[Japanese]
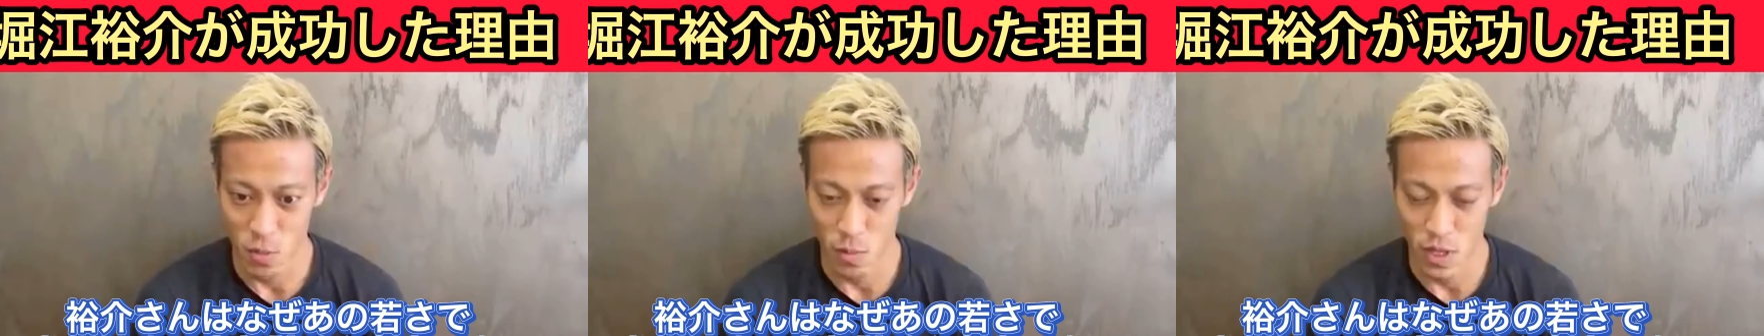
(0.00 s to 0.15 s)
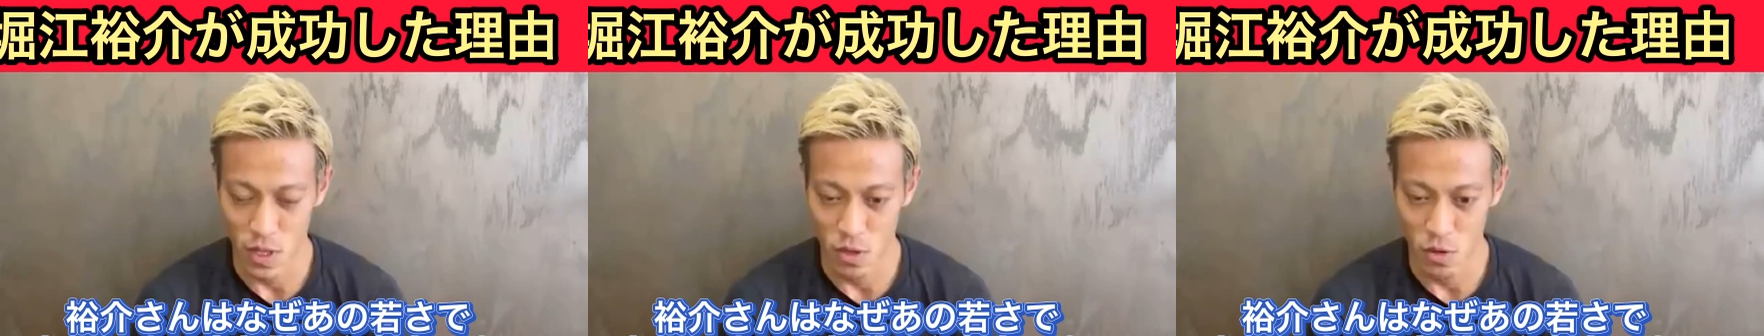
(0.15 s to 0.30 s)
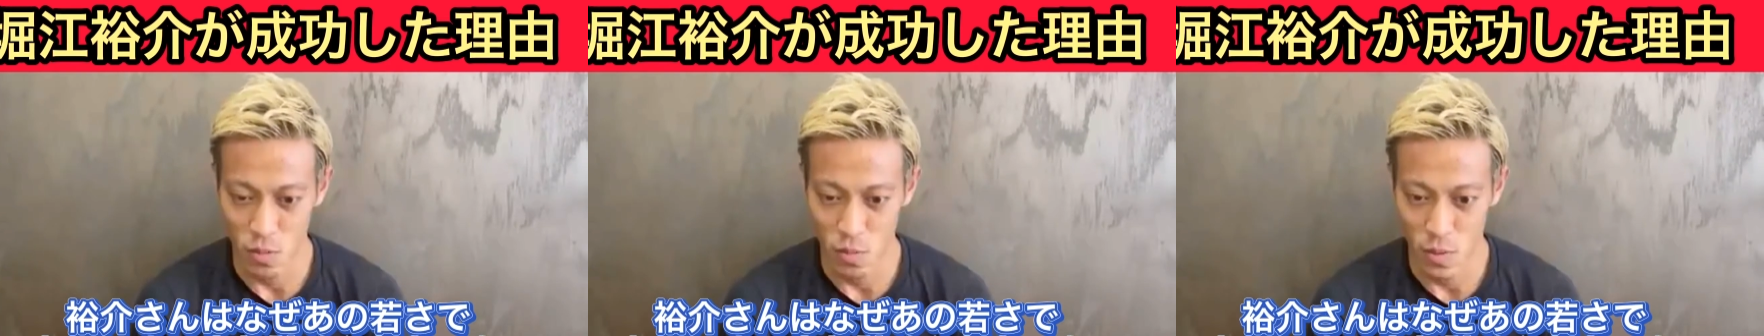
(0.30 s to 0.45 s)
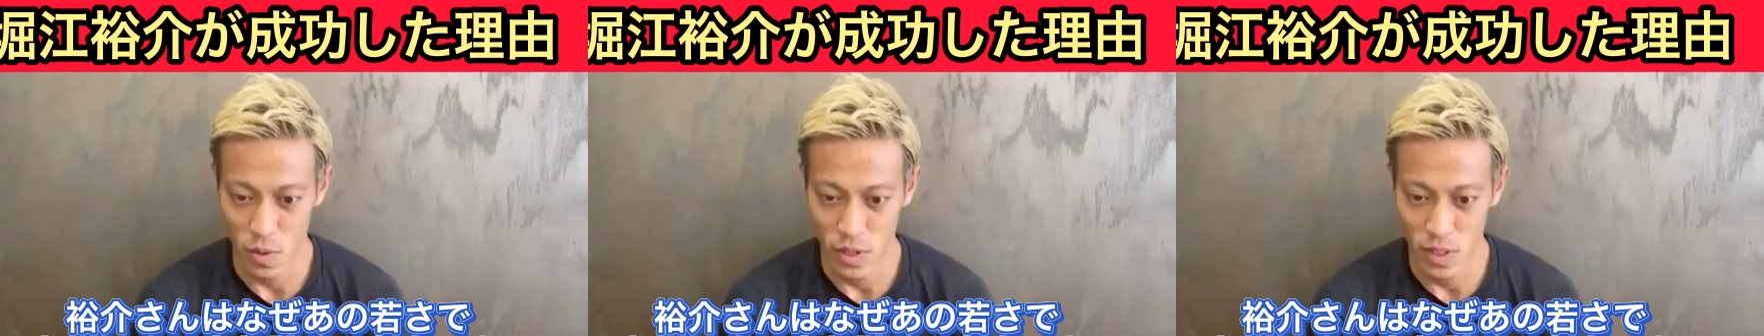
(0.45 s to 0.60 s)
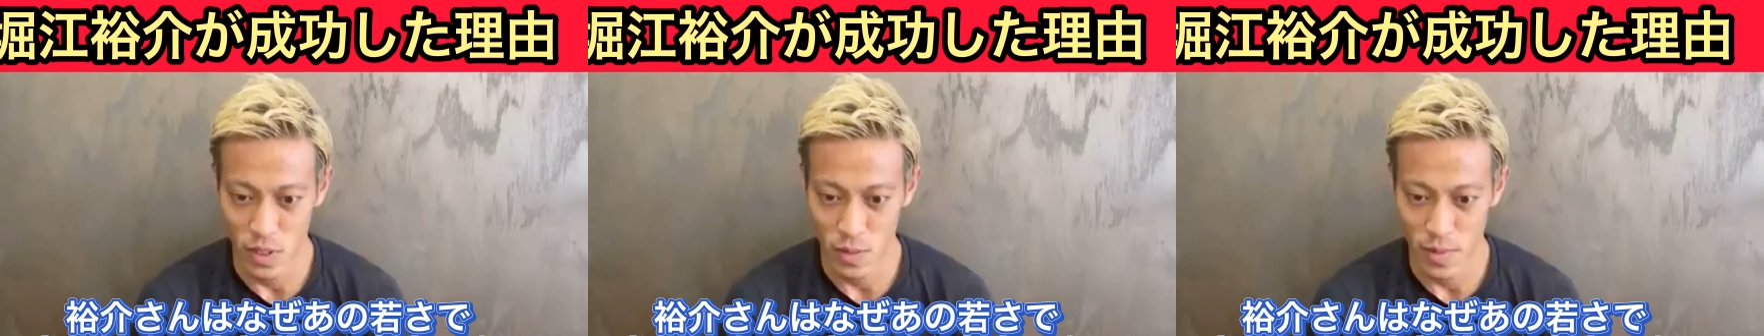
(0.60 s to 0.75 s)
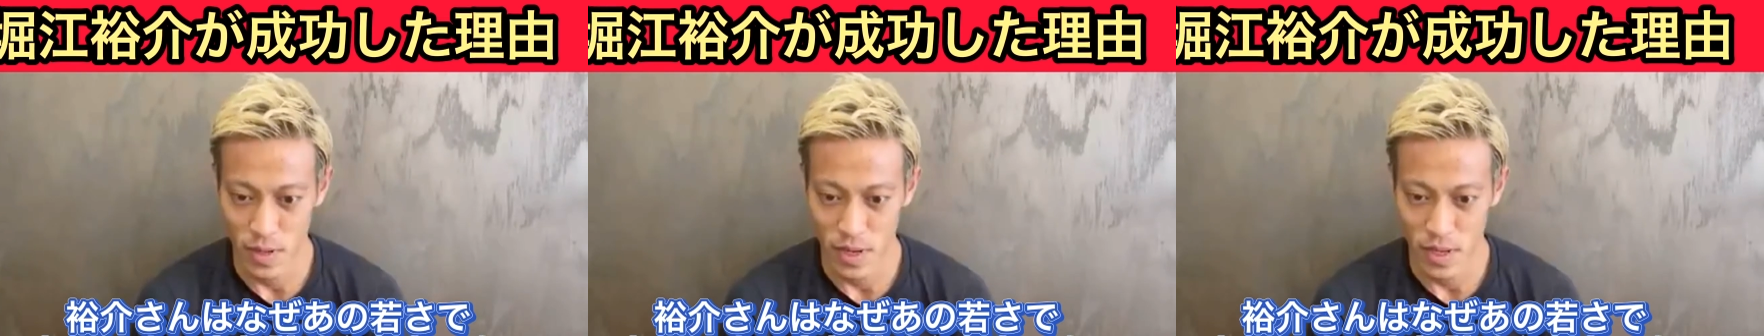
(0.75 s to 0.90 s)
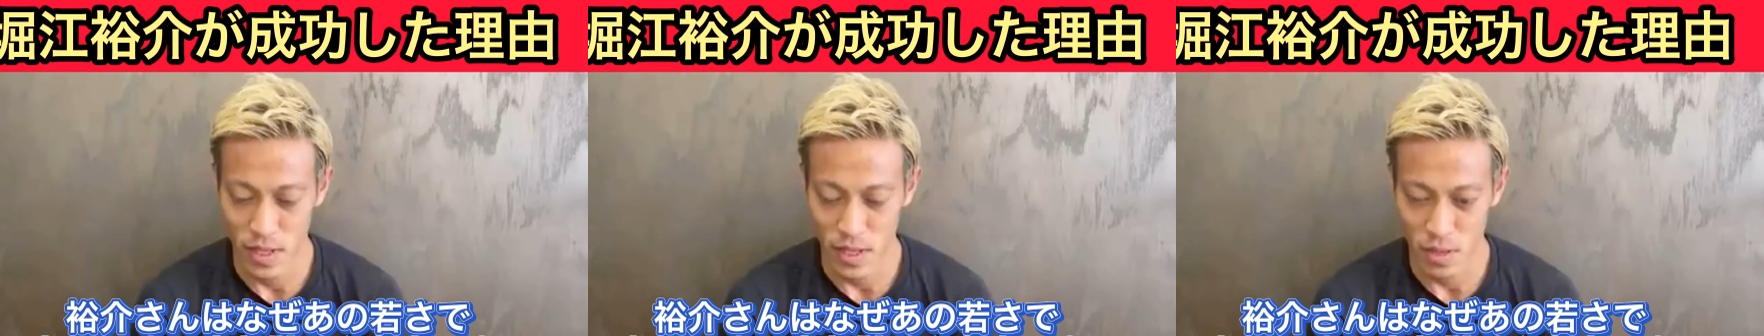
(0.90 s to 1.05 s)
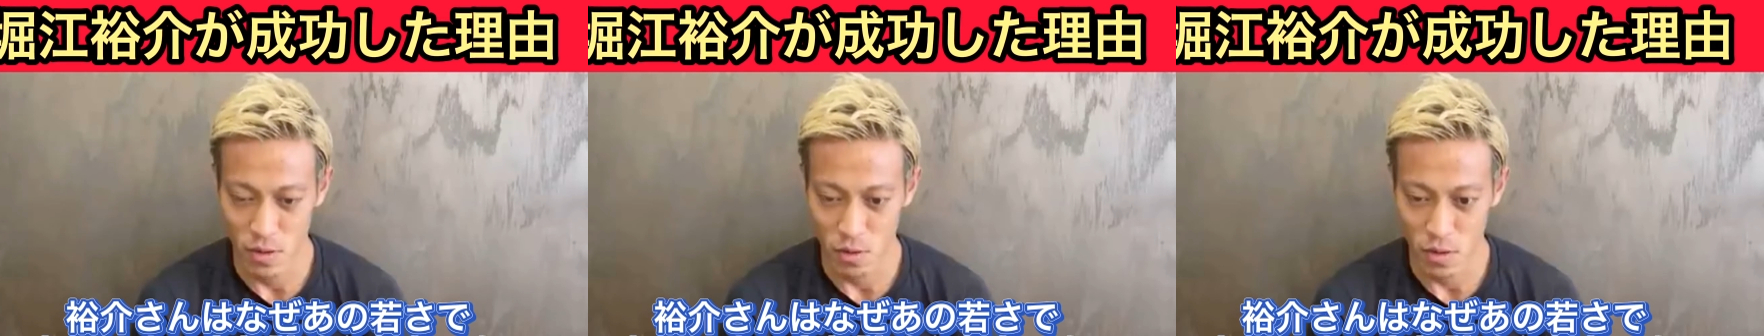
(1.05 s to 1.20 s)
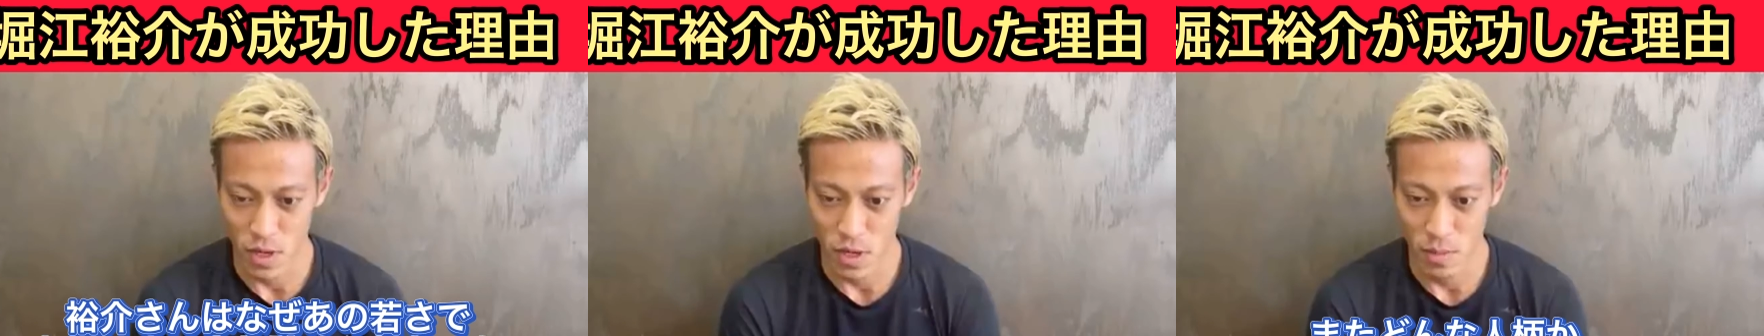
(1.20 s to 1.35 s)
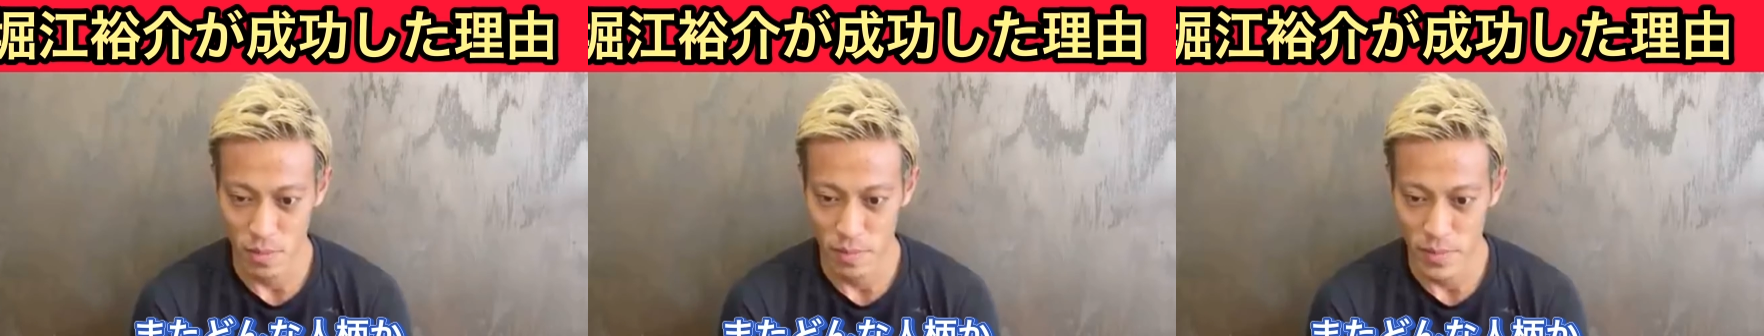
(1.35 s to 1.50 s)
こまで上り詰められたの
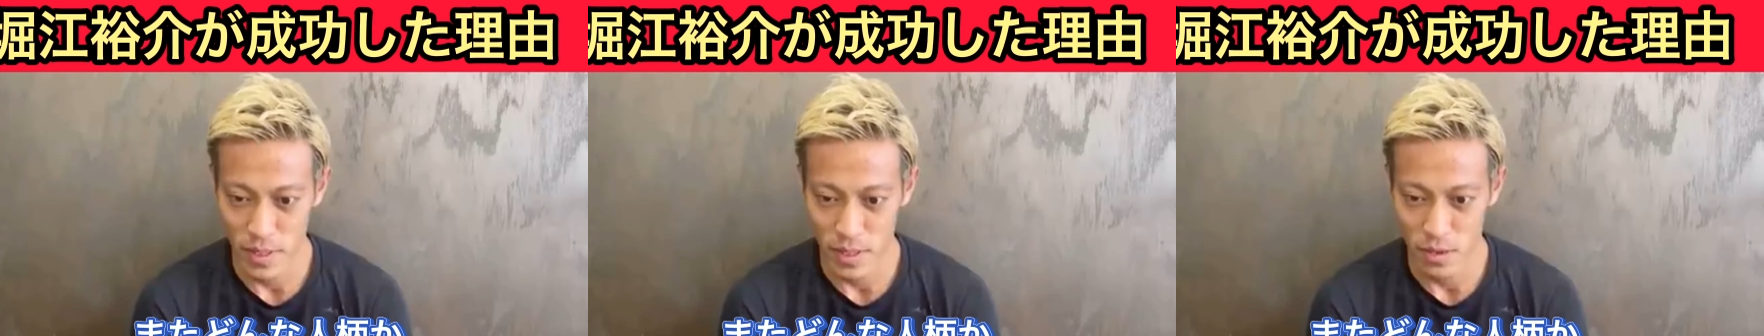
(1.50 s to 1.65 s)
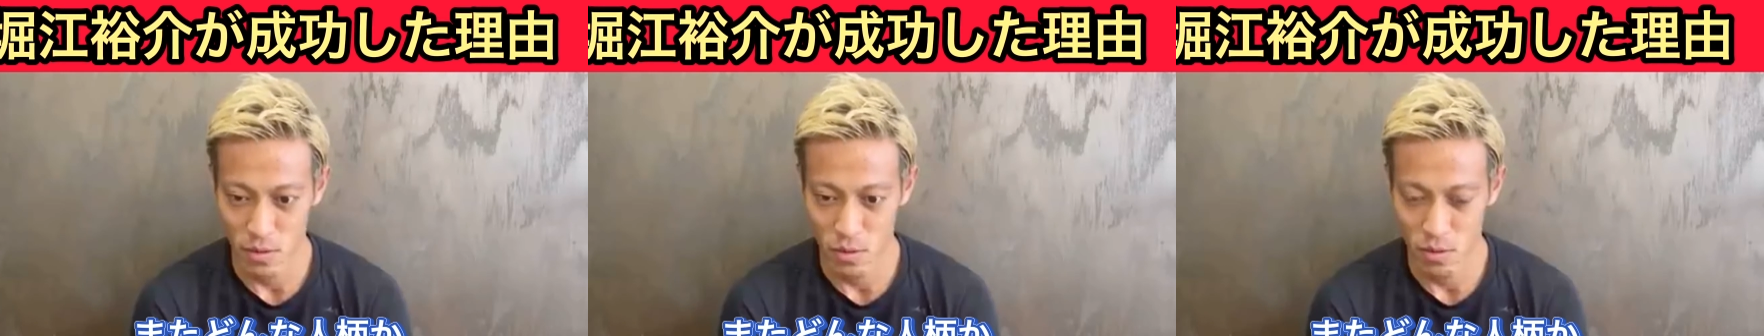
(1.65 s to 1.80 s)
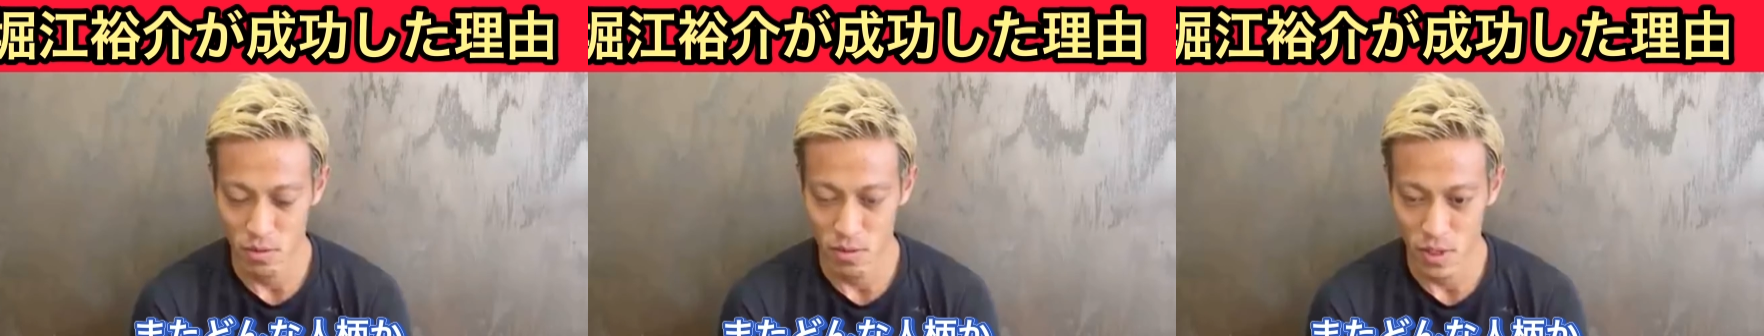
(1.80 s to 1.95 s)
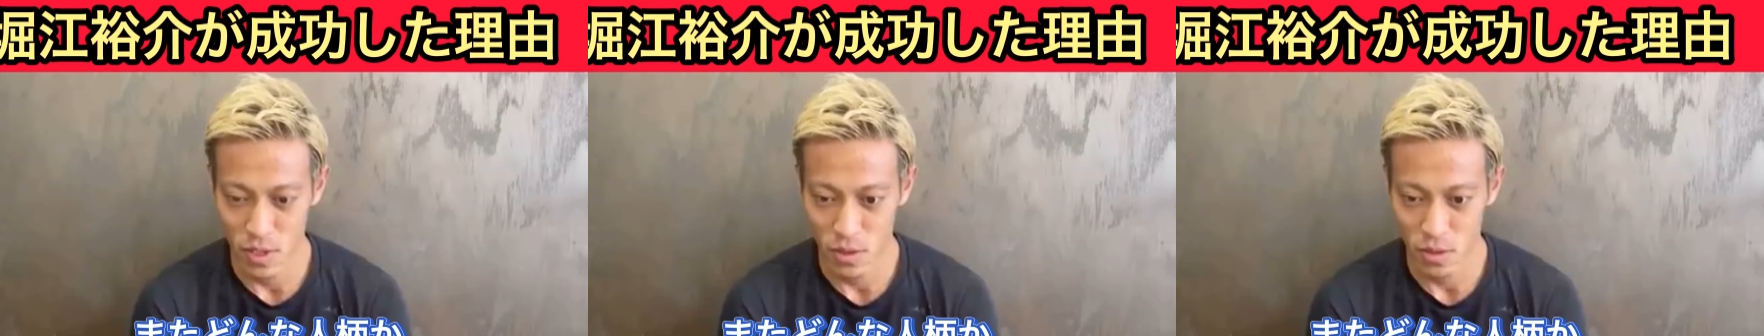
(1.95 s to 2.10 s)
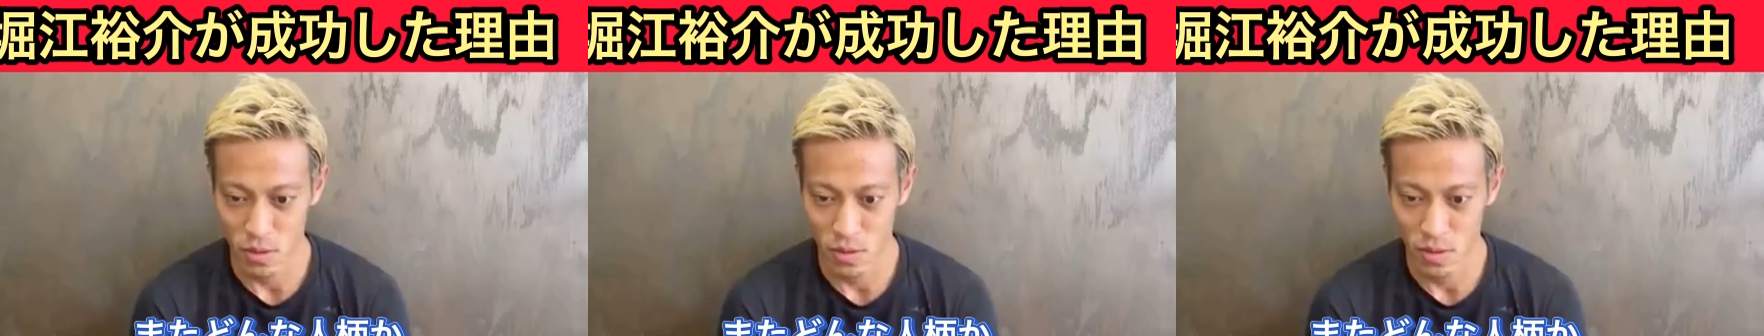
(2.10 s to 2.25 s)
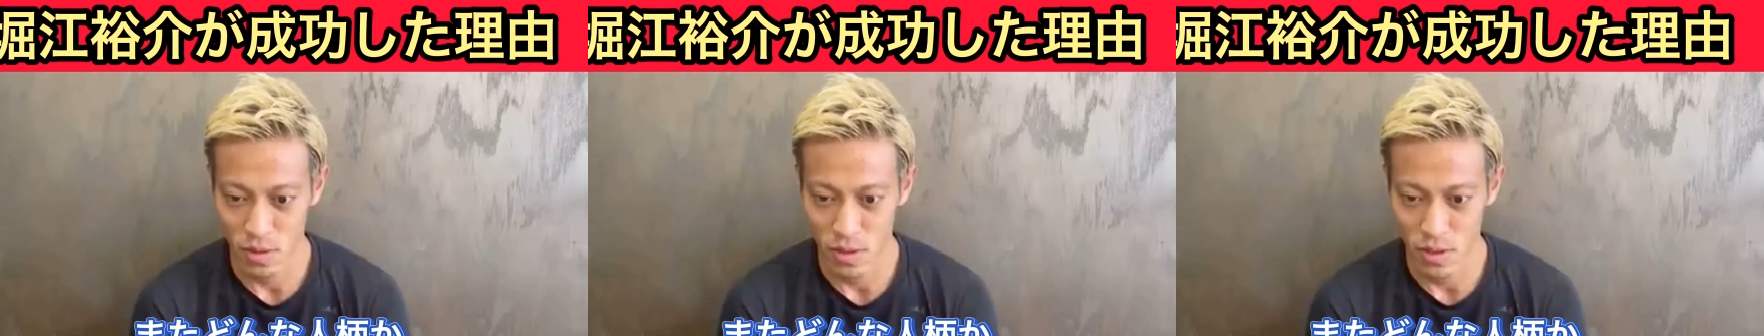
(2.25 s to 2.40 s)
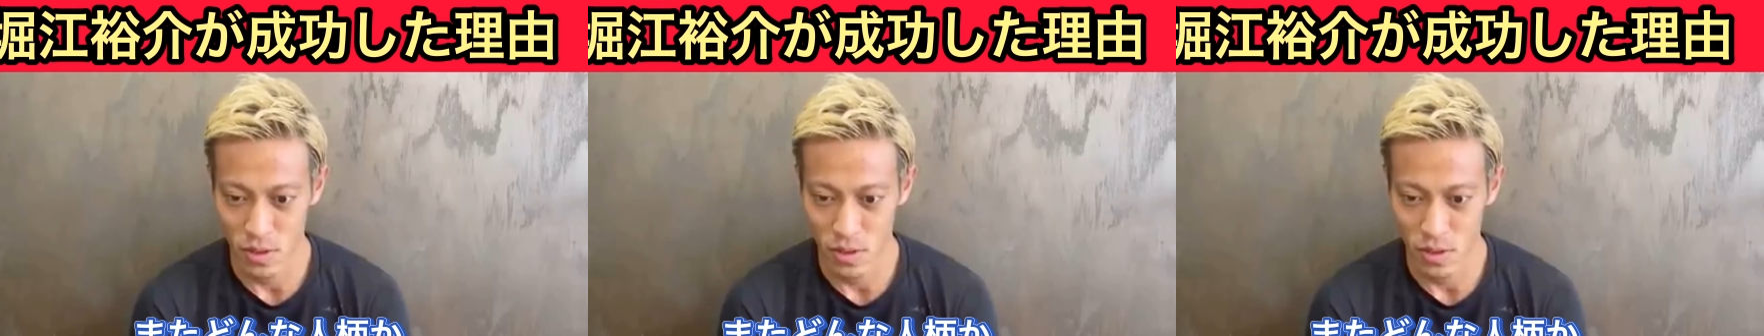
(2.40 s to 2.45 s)
かまたどんな人